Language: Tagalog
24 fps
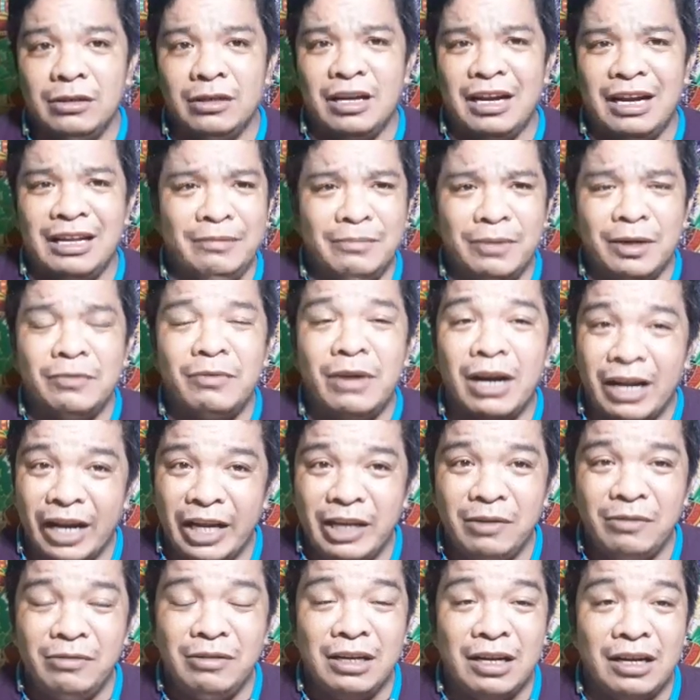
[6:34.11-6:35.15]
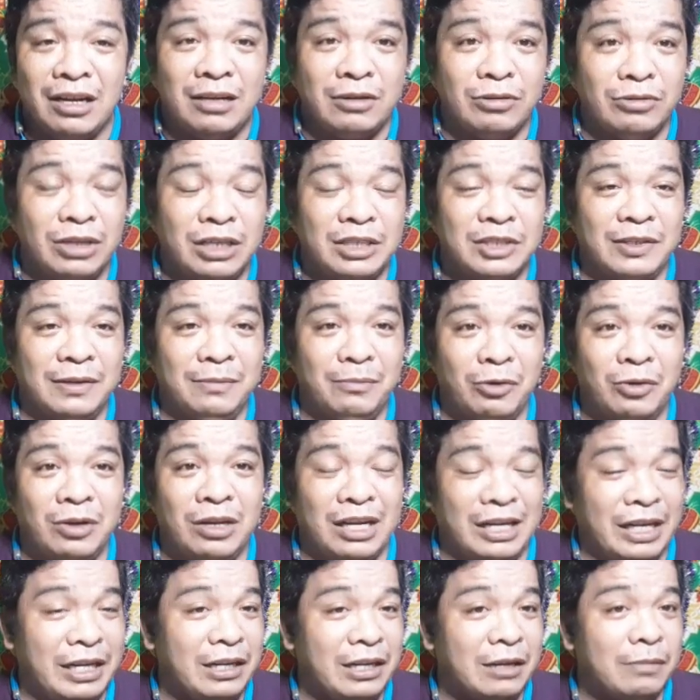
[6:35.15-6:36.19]
Halimbawa, ngayon lang ako
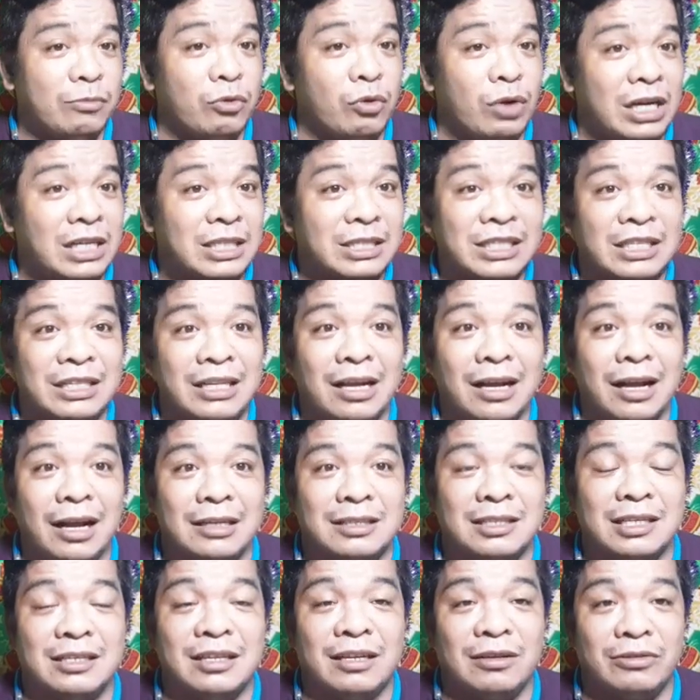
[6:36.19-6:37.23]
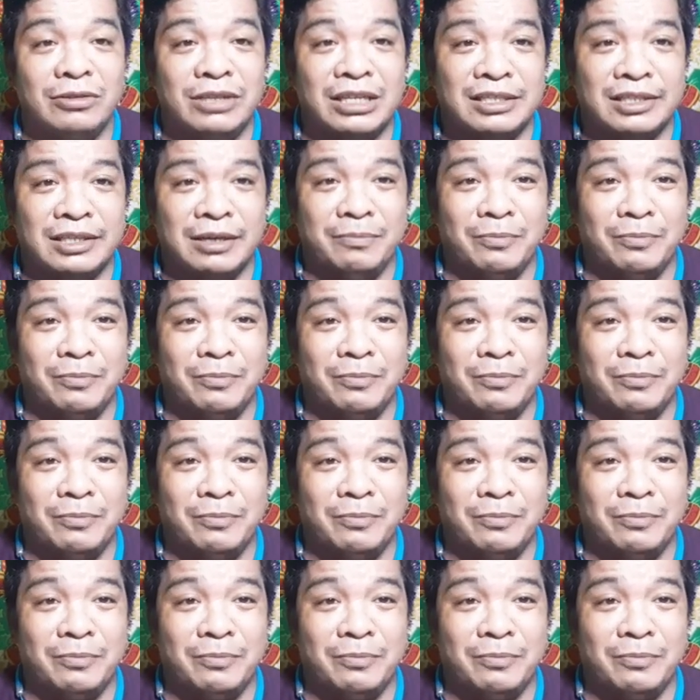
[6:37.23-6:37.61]
nagsimula, kinabukasan lagasan ako ng